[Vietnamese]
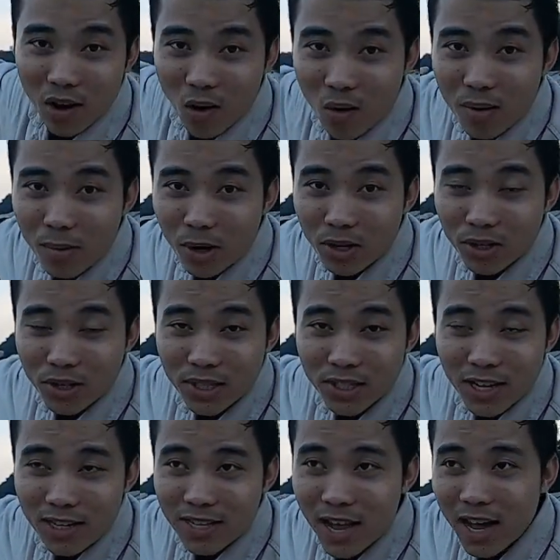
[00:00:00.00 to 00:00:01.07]
lộ á mọi người
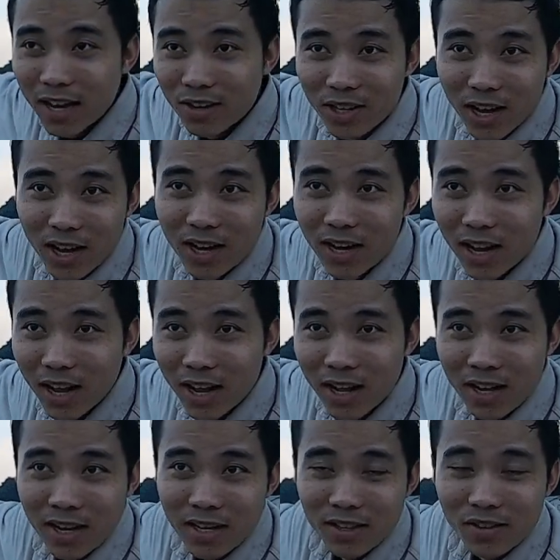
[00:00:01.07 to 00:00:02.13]
xa xa có thể là
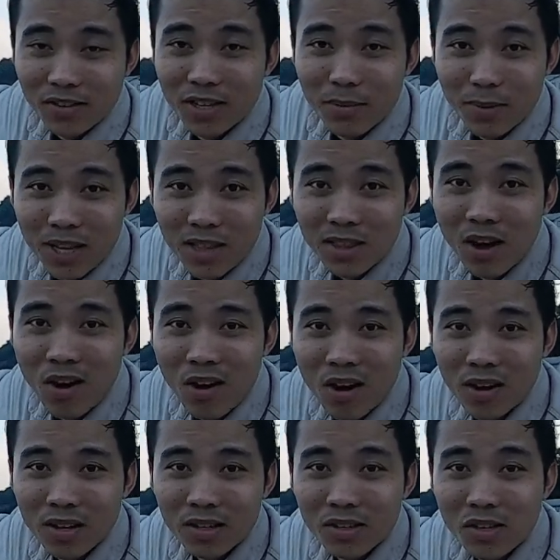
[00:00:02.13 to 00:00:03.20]
những xe buýt
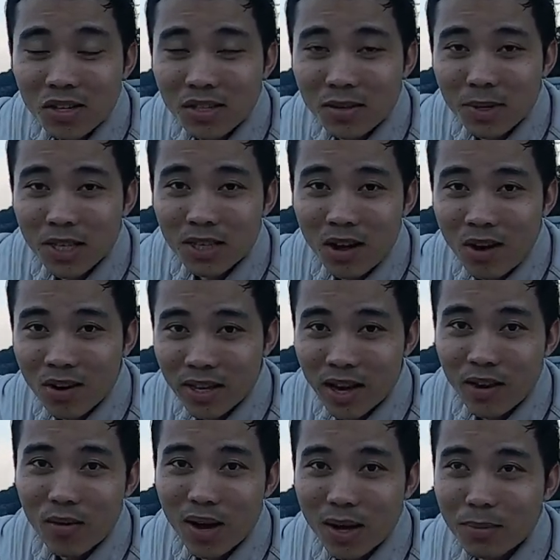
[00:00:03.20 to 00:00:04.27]
to những chuyến xe buýt to
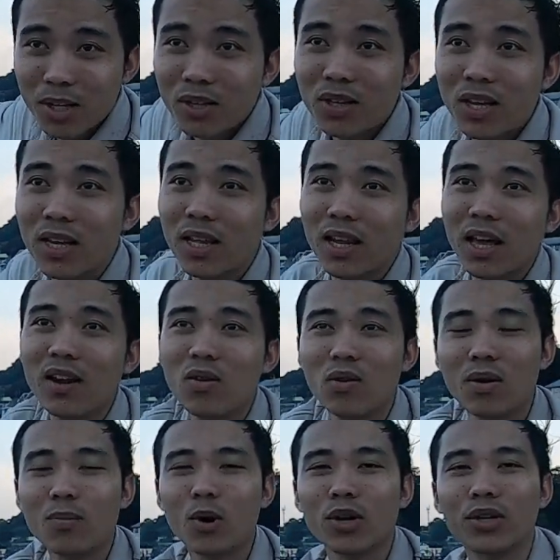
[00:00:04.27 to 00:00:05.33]
chạy qua mình có thể nhìn thấy luôn
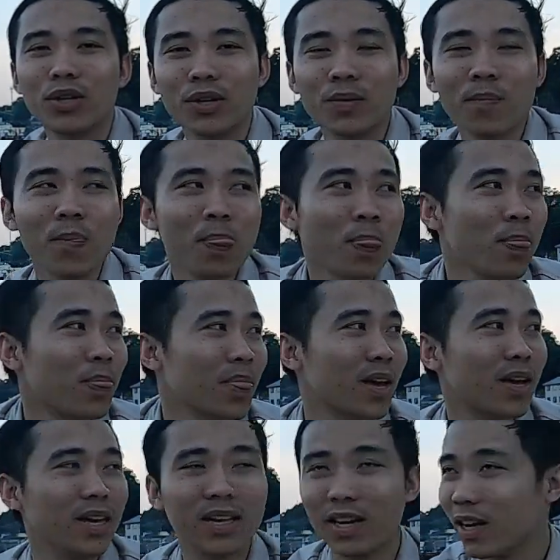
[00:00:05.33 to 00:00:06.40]
á mọi người
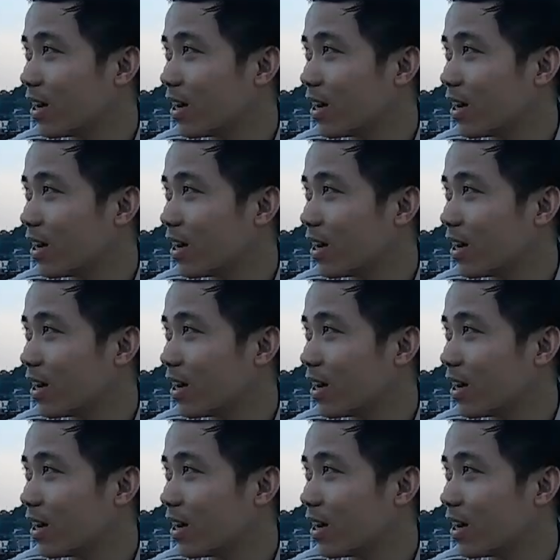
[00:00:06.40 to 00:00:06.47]
thì